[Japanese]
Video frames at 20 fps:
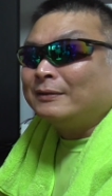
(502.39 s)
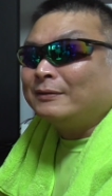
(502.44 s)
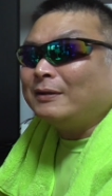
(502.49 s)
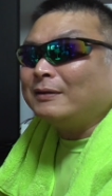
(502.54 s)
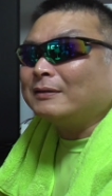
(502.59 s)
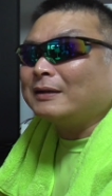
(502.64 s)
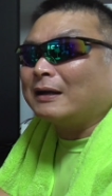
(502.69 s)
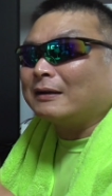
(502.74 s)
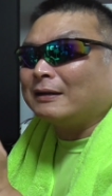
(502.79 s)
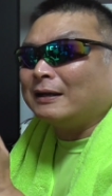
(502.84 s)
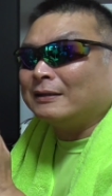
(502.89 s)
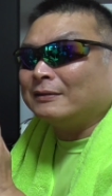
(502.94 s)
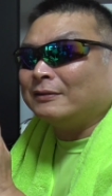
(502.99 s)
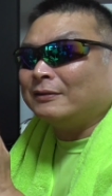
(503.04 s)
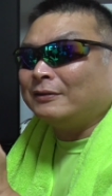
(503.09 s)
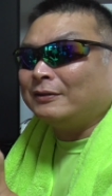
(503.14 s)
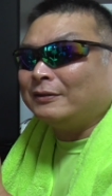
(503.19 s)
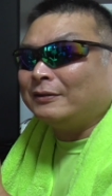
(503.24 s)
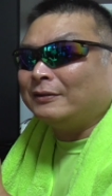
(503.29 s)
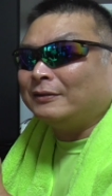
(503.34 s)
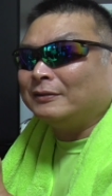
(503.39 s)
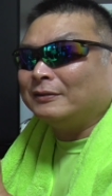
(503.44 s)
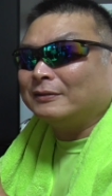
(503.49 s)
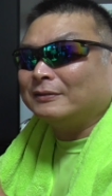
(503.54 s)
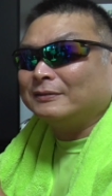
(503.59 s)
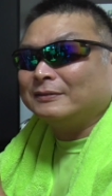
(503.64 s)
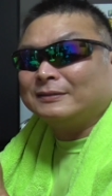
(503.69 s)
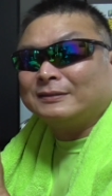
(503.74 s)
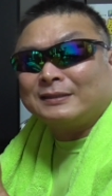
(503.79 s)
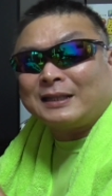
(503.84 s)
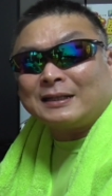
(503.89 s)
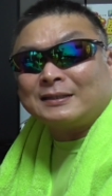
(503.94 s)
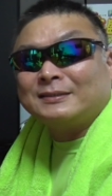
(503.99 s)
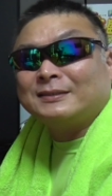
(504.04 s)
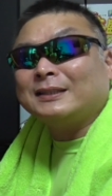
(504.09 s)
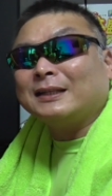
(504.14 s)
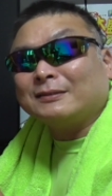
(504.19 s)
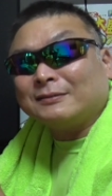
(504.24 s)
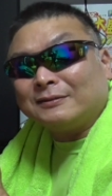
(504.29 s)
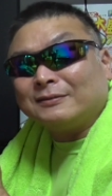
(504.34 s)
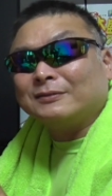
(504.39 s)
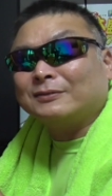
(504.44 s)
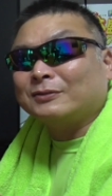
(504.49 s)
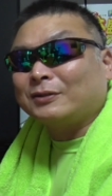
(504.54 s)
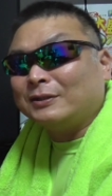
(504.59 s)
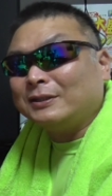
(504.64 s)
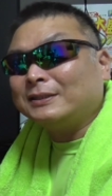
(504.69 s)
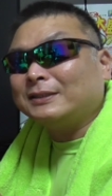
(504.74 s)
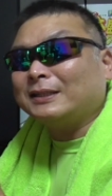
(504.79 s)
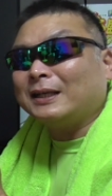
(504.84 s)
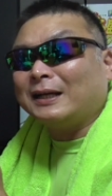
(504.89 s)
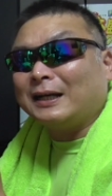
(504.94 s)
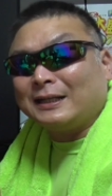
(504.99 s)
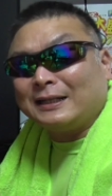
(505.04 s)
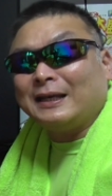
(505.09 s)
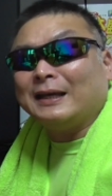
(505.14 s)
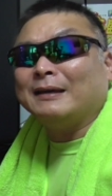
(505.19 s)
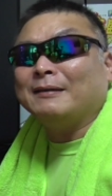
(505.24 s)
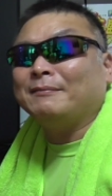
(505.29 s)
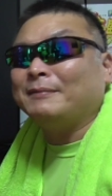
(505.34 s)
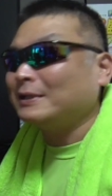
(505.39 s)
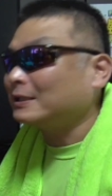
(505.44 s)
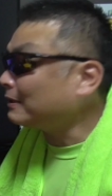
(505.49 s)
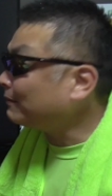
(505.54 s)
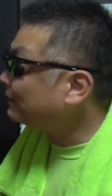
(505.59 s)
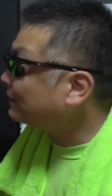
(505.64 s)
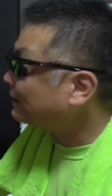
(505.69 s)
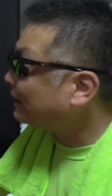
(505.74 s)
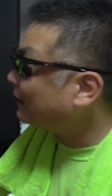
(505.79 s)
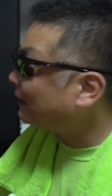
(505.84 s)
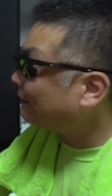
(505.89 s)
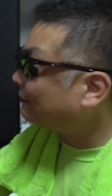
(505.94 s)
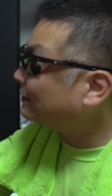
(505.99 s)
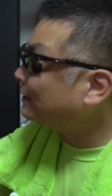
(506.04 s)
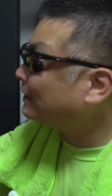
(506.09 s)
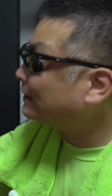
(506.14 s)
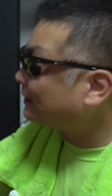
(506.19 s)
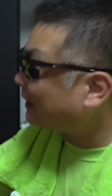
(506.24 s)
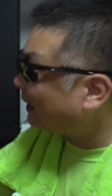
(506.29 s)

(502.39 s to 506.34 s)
とにかくあの脱着取り付けがねめちゃめちゃ楽で